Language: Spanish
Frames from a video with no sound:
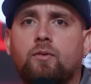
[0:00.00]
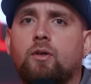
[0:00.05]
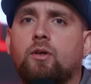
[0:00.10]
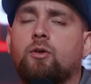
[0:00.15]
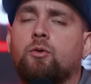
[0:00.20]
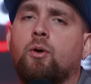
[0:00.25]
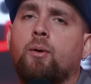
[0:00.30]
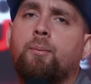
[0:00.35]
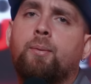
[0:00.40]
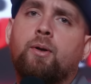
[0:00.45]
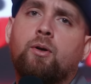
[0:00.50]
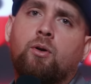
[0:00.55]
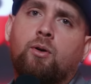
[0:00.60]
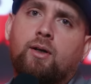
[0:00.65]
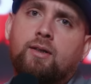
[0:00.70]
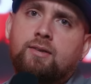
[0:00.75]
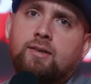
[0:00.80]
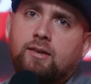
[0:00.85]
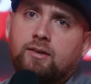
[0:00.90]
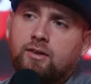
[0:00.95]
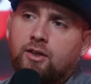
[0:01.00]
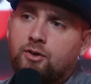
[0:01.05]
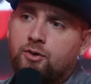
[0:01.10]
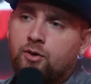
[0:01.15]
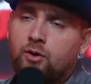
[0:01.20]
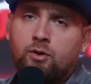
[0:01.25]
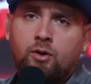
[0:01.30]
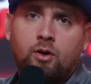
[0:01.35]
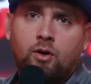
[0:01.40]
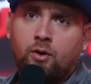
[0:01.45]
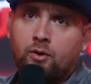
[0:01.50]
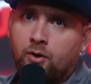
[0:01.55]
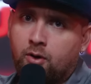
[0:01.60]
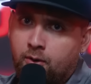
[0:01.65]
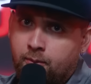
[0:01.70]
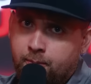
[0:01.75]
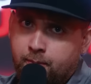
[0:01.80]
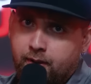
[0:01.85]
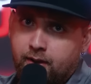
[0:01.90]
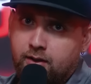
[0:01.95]
yo espero que ese señor no lo
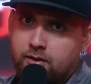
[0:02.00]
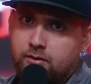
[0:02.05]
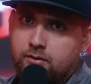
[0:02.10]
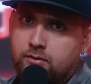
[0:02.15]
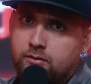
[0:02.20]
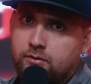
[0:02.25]
nombren